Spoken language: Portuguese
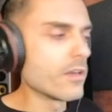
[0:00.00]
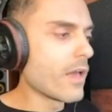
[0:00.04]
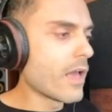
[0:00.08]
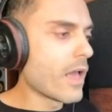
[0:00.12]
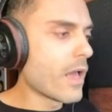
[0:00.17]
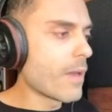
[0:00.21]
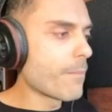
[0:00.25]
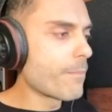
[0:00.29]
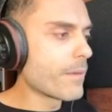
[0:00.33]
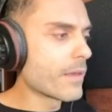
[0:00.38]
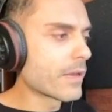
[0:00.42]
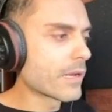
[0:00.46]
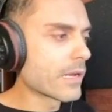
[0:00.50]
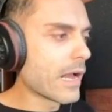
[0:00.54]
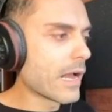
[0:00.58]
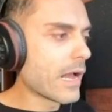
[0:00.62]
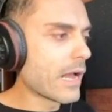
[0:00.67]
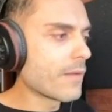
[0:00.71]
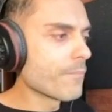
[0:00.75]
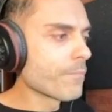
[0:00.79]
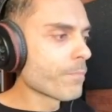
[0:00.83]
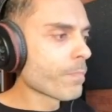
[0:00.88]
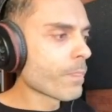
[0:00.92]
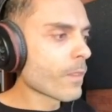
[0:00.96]
é
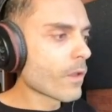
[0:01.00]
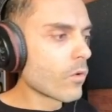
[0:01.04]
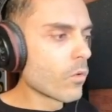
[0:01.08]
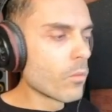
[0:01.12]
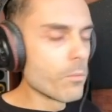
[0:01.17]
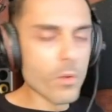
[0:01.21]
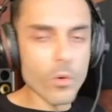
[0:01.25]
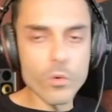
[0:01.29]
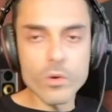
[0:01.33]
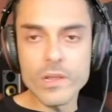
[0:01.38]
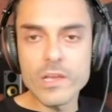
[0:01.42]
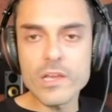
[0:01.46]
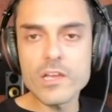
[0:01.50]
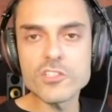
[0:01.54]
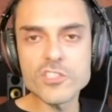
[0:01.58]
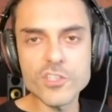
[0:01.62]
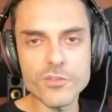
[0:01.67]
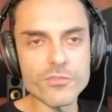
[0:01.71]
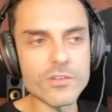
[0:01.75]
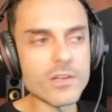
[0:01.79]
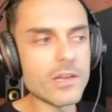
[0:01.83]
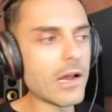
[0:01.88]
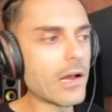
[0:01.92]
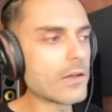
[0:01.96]
pegar o meu link de
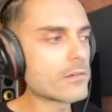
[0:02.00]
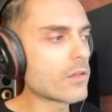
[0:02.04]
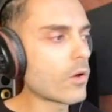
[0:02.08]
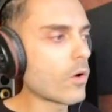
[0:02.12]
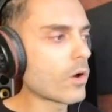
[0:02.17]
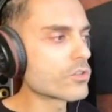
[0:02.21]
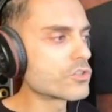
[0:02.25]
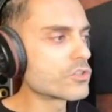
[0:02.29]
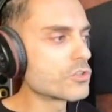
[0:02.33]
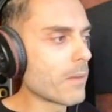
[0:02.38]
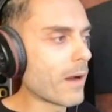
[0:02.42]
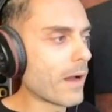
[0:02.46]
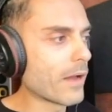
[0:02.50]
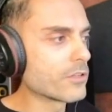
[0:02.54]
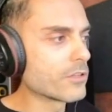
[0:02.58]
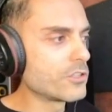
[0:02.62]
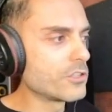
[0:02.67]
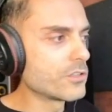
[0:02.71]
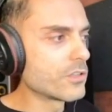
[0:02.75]
afiliado da Hotmart.